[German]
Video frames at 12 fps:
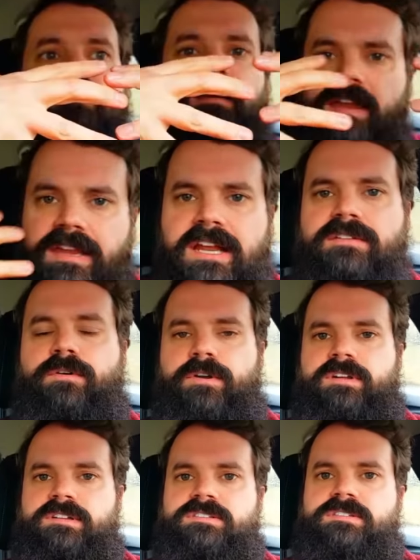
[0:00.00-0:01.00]
kreiert
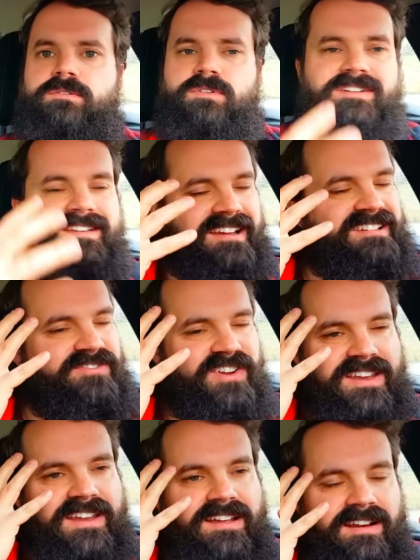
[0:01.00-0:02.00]
worden ist. Und das
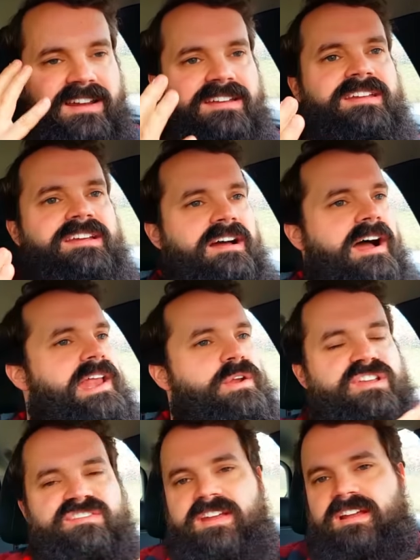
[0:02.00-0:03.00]
finde ich richtig geil
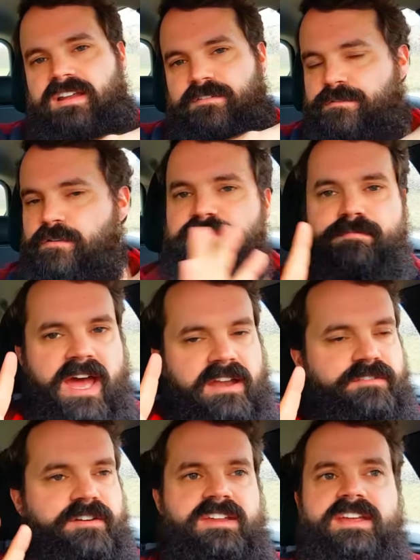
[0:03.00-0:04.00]
und deswegen hat er fünf
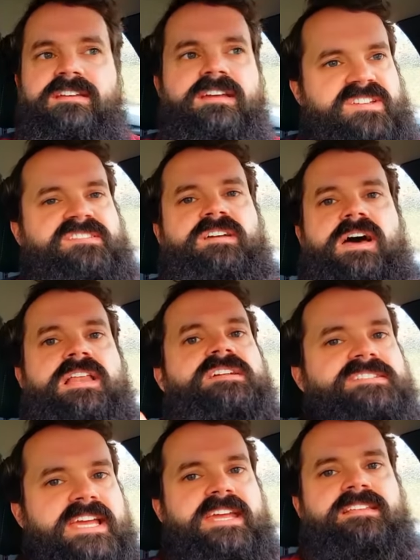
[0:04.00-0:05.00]
Werte verdient. Das Teil
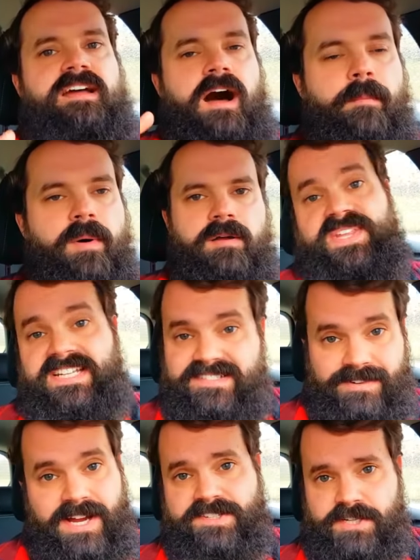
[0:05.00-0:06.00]
ist echt der Hammer.
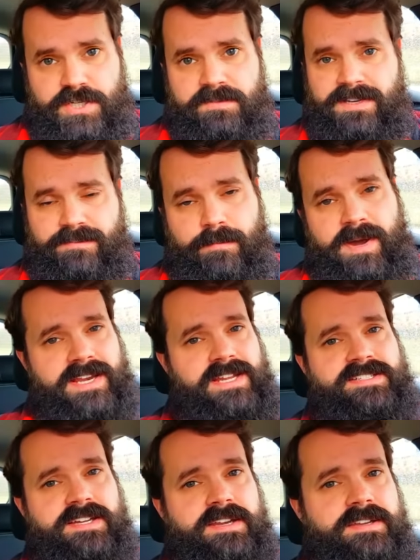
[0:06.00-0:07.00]
Das war es auch schon wieder von meiner
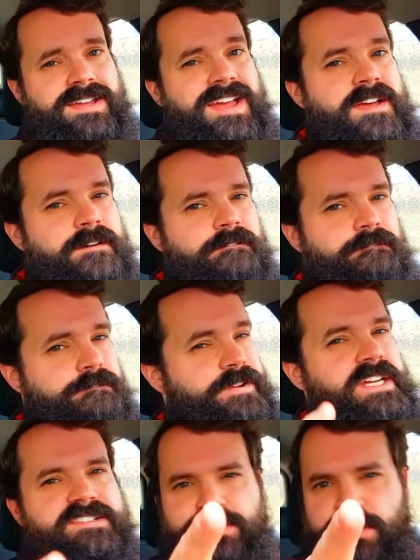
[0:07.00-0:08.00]
Seite.
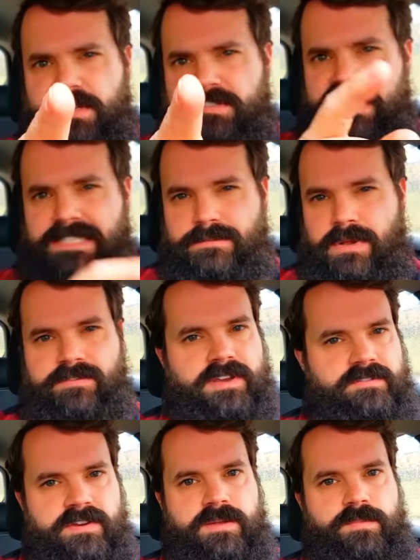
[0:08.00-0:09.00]
Wir sehen uns das nächste Mal
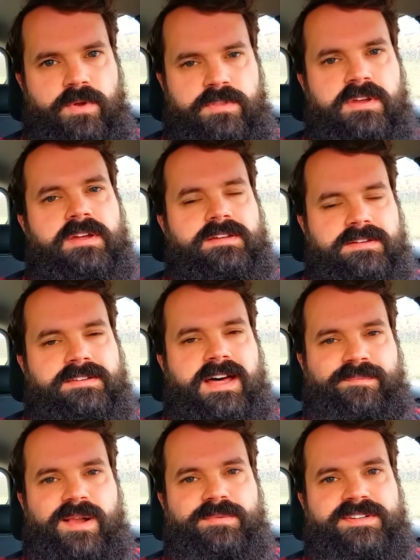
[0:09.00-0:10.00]
wieder, wenn ihr mögt.
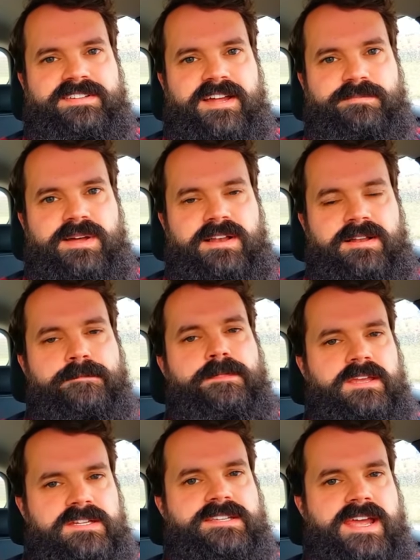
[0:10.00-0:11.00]
Dann mal bis dann mal.
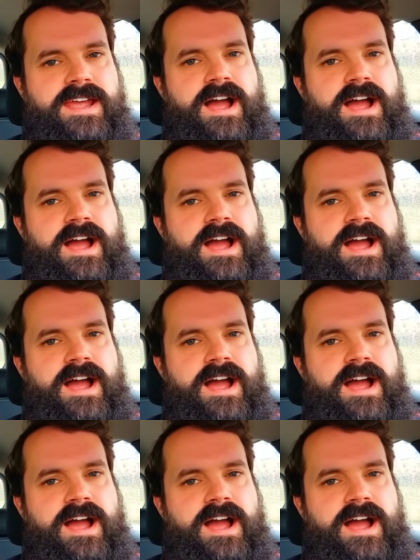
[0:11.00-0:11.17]
Stay